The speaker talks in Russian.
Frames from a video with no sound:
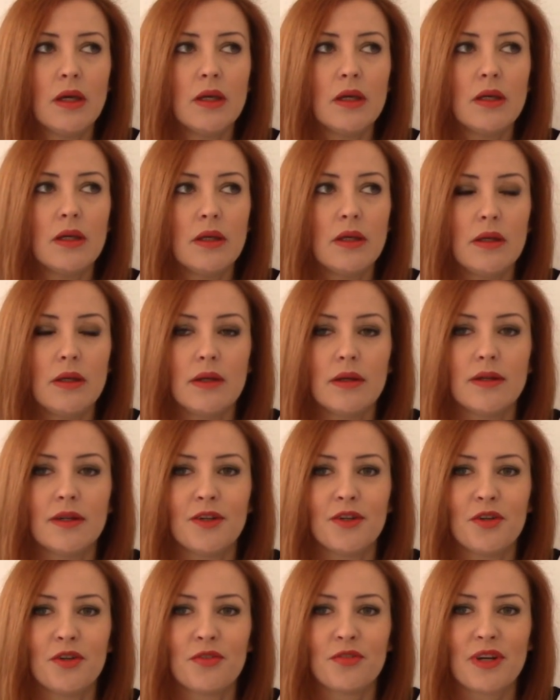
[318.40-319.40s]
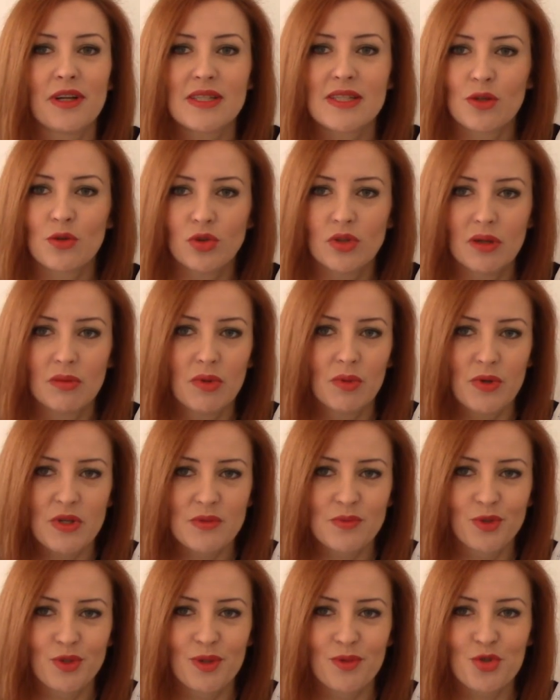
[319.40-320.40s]
И в конце года мы
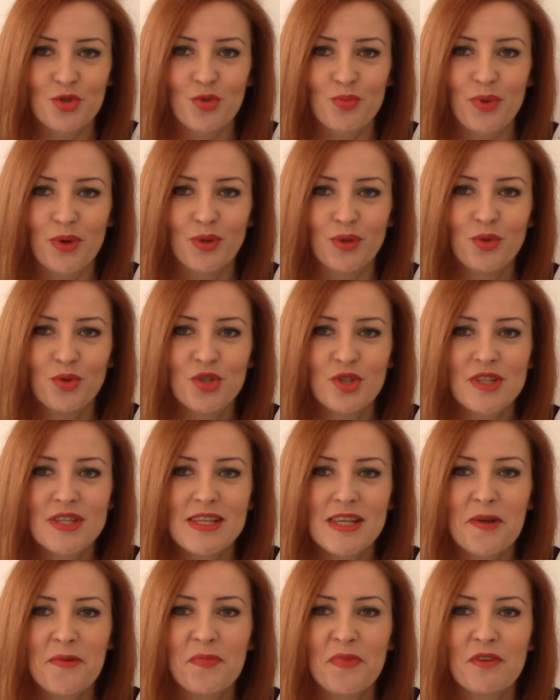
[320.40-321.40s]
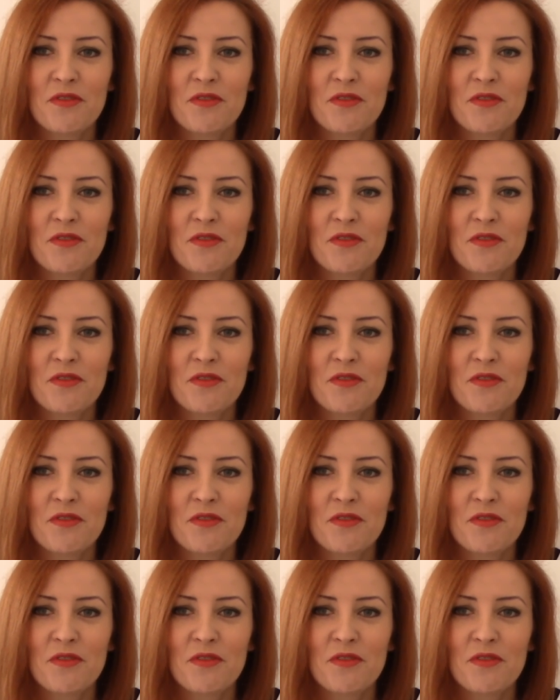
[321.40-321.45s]
посмотрим, что получится.